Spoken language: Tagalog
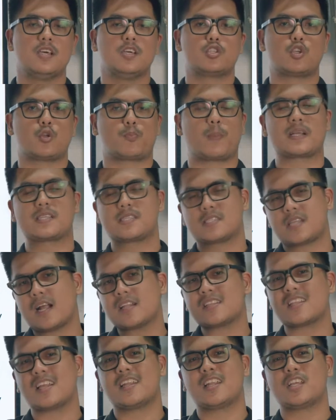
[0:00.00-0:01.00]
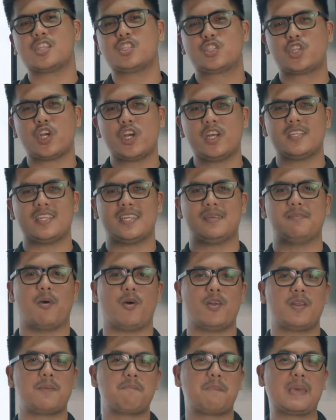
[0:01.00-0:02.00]
so pag start a journey
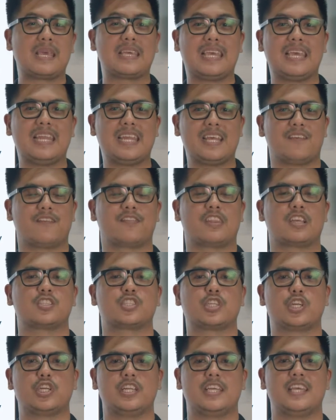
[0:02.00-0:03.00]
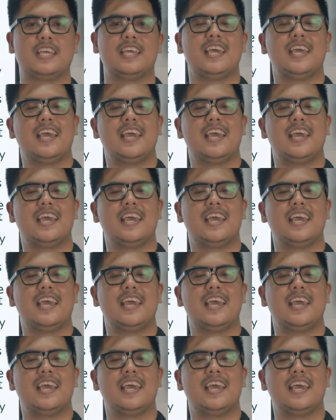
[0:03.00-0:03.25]
morning beginning of the journey